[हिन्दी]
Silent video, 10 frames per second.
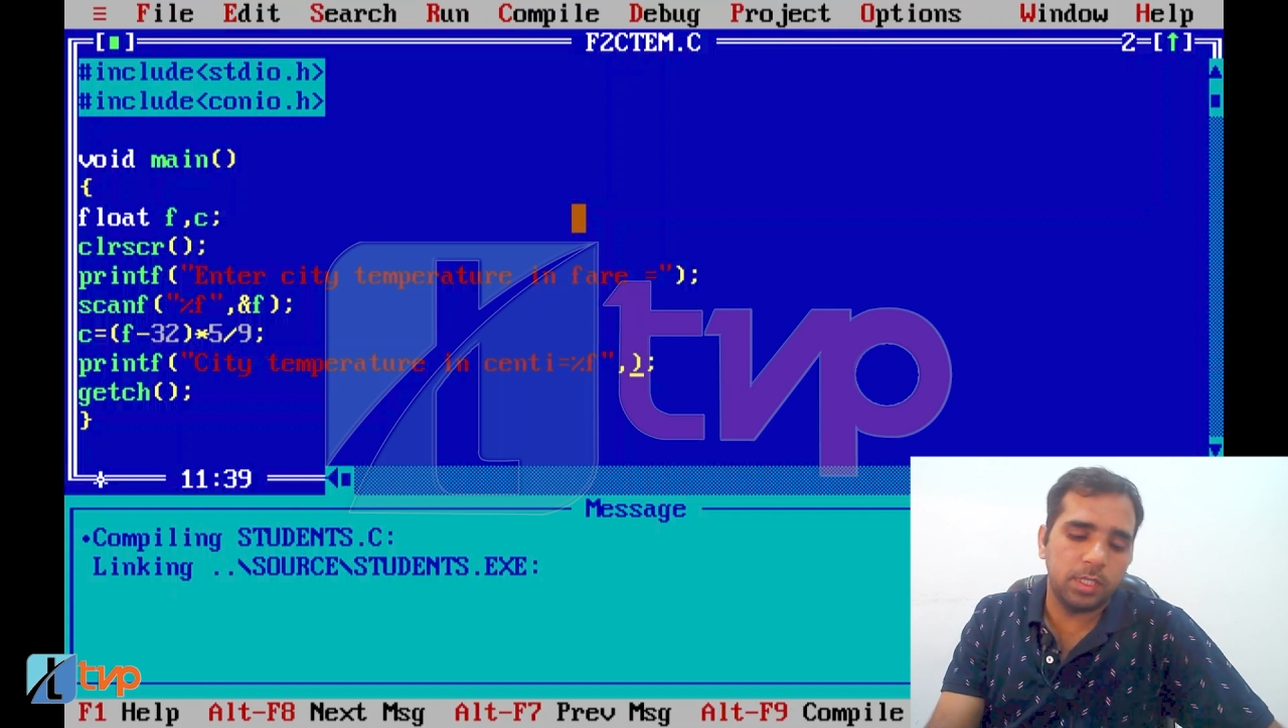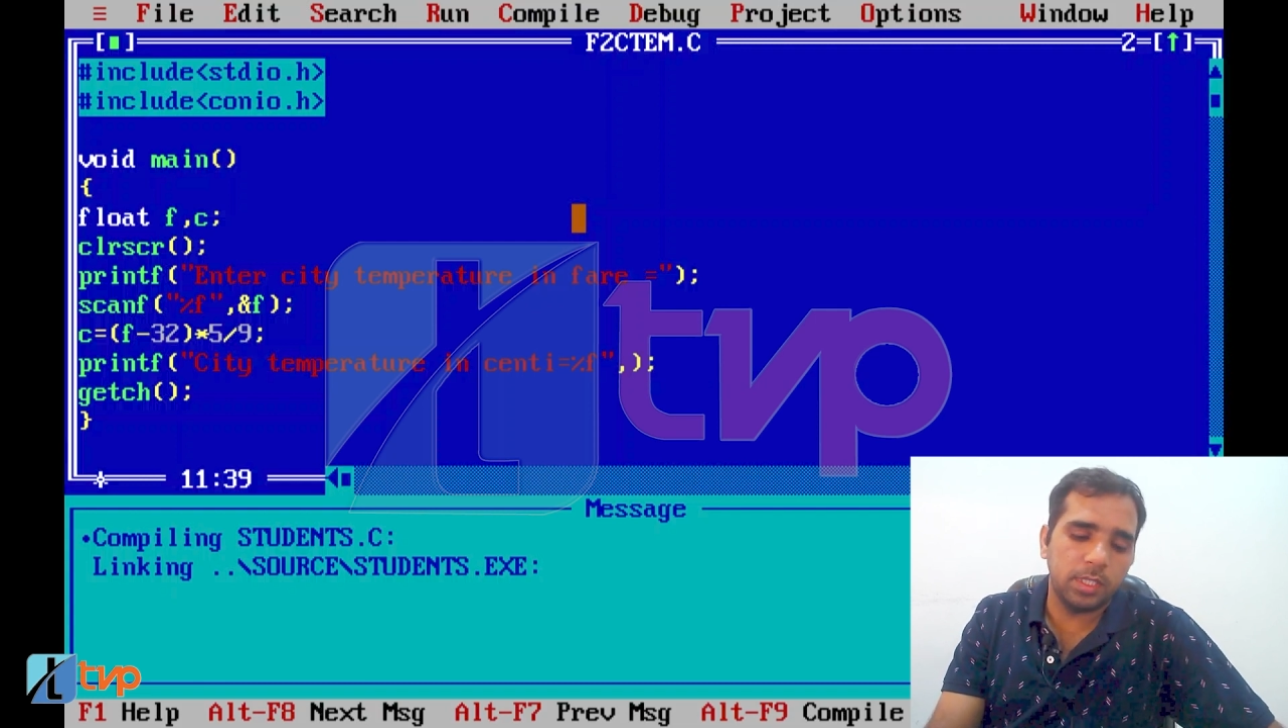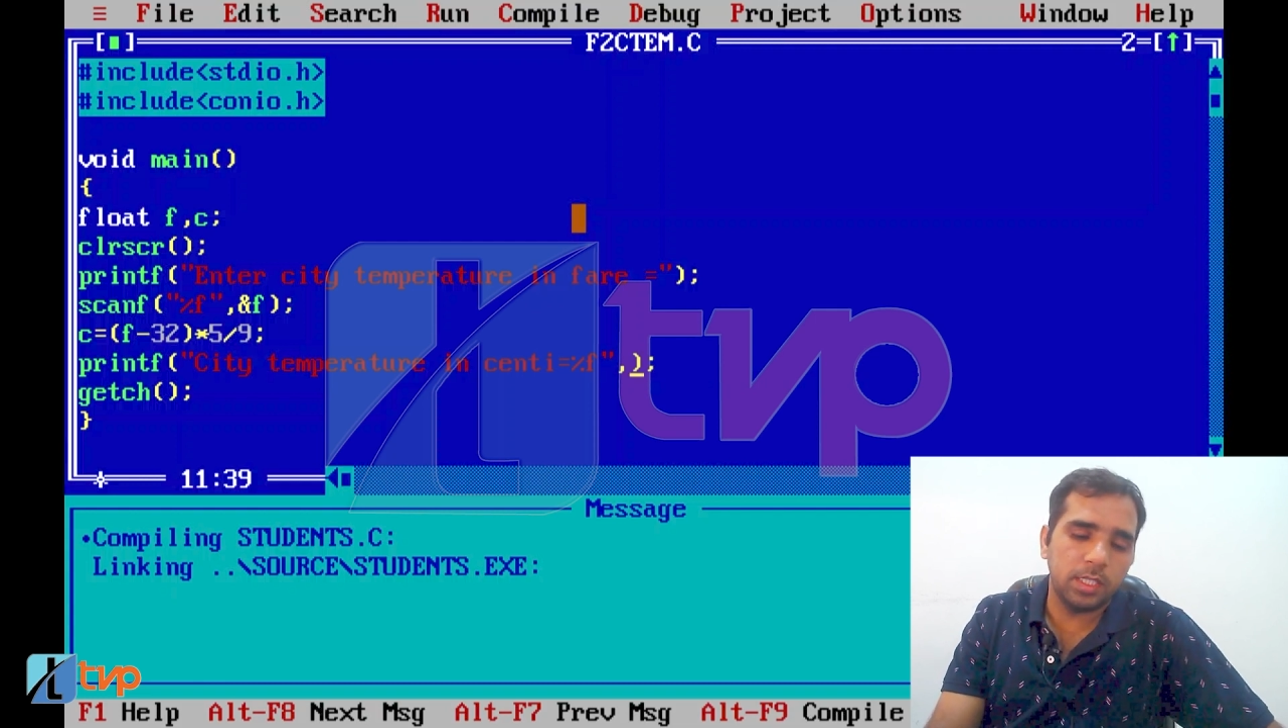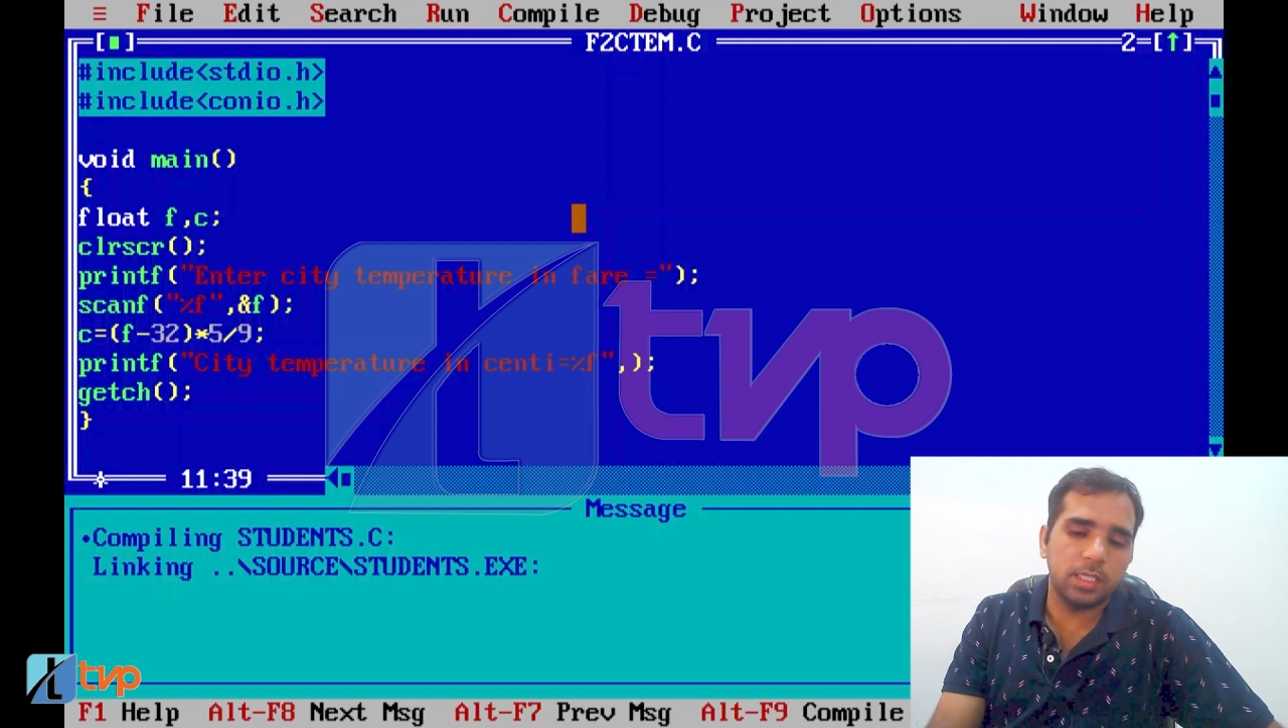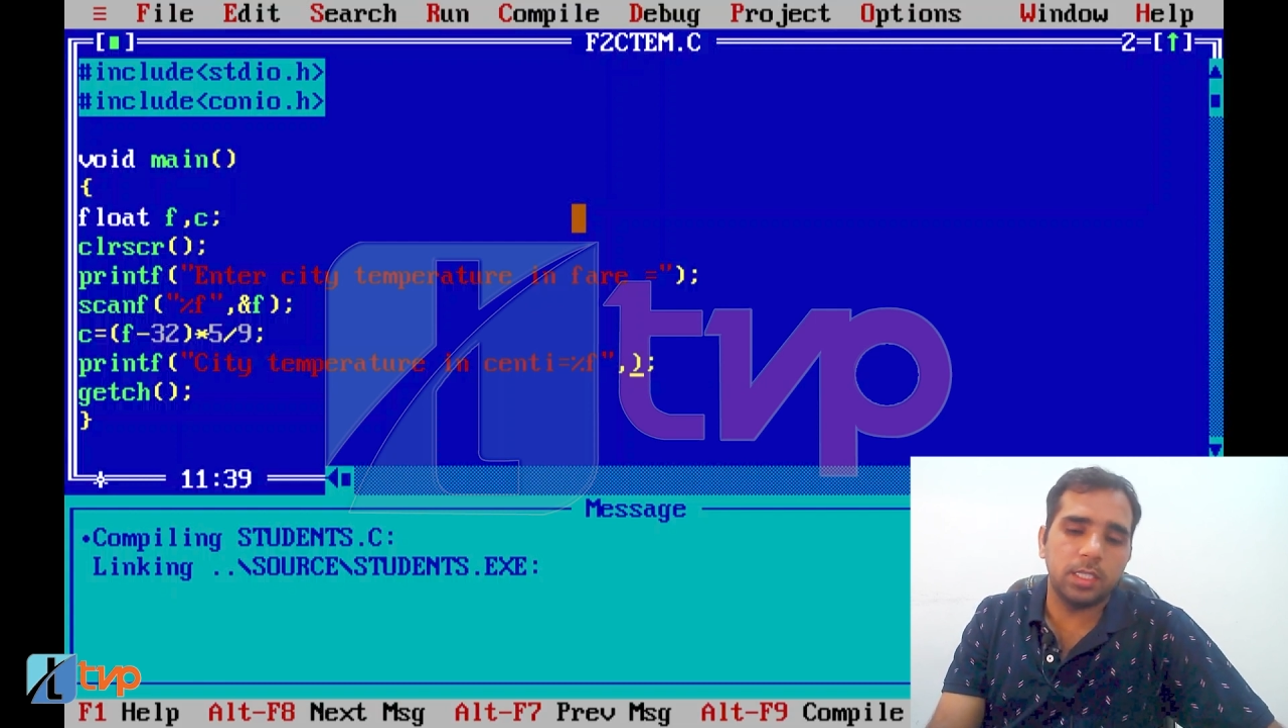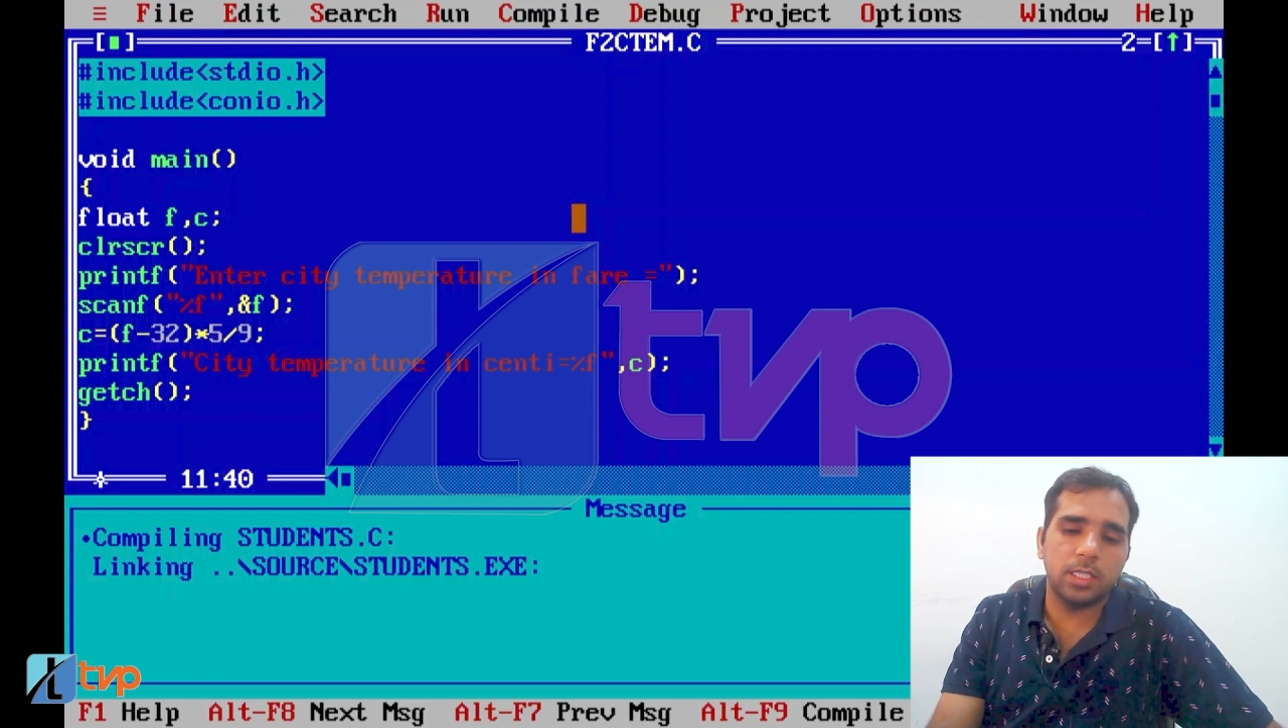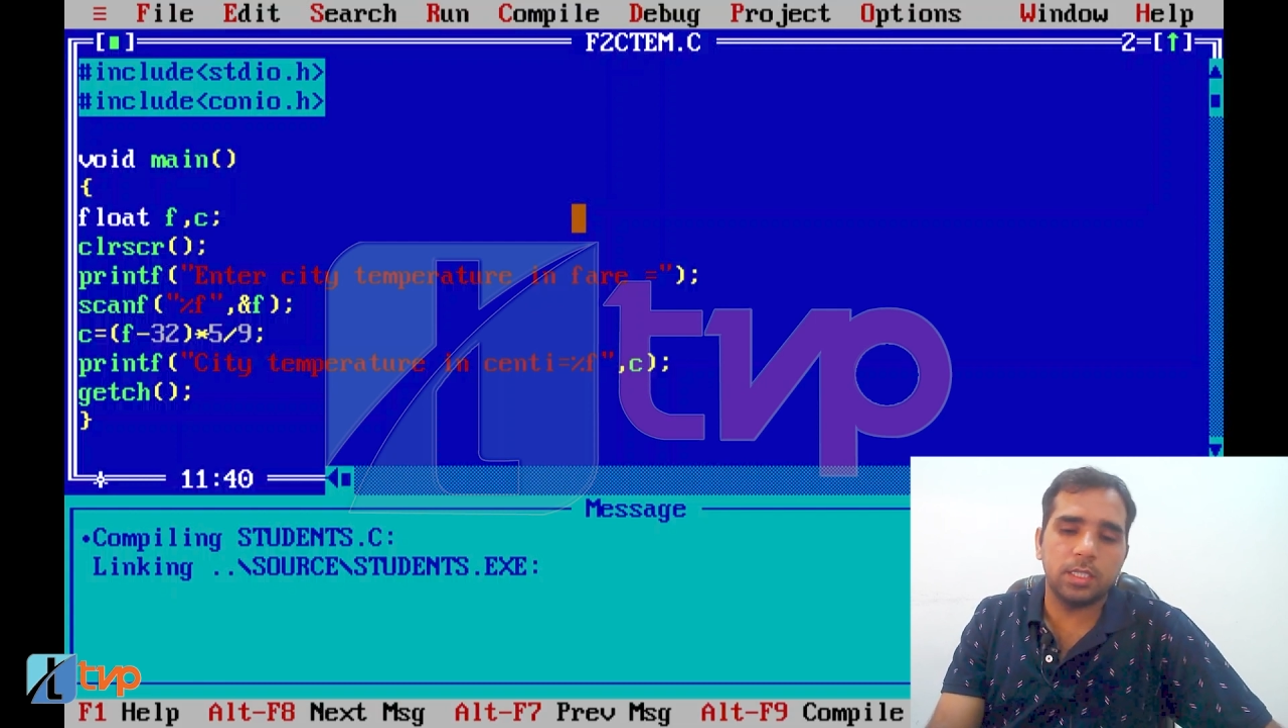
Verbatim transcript: लिख दिया सीधा